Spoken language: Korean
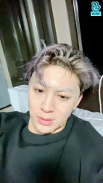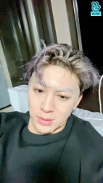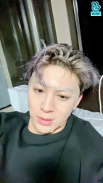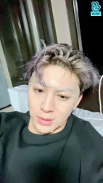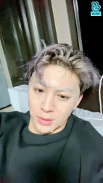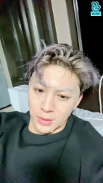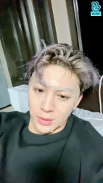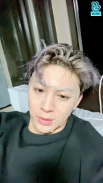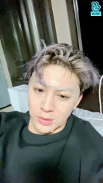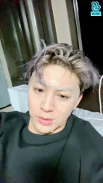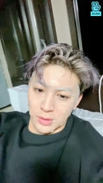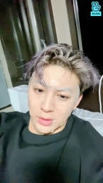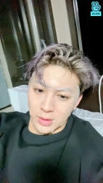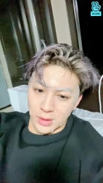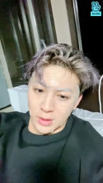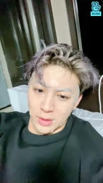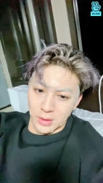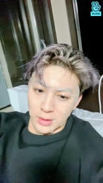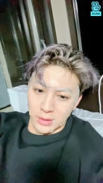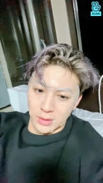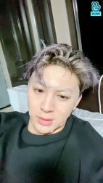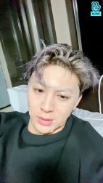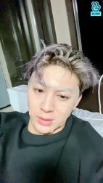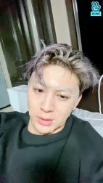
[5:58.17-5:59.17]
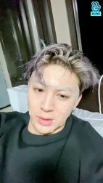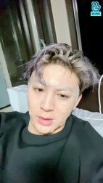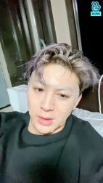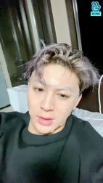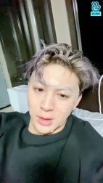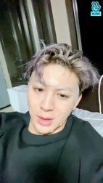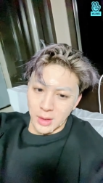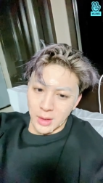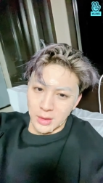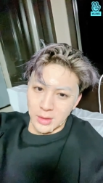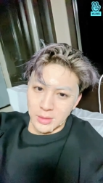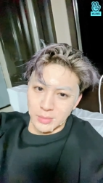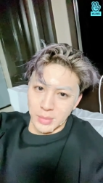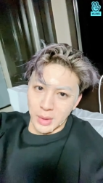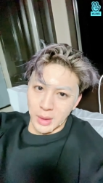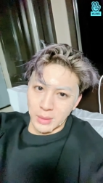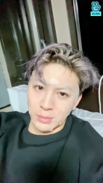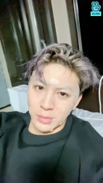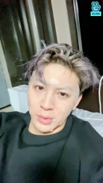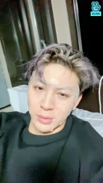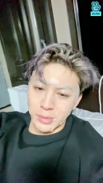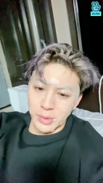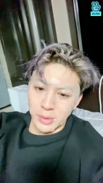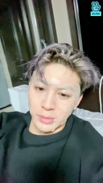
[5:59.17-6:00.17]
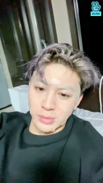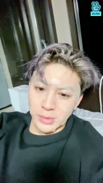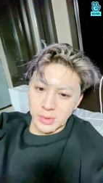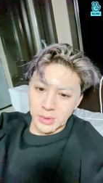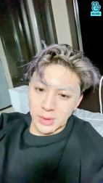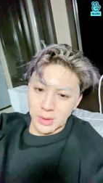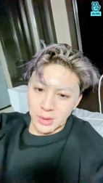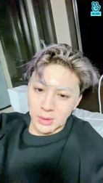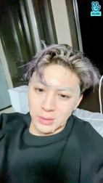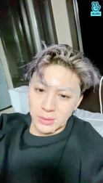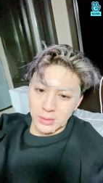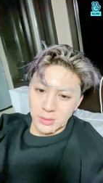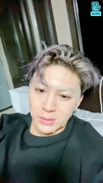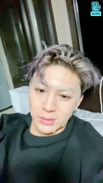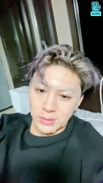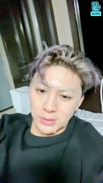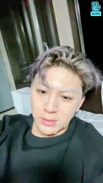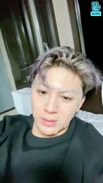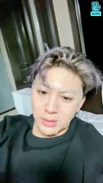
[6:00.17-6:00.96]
이게 어떻게 느리게 하는 방법이 없을까요?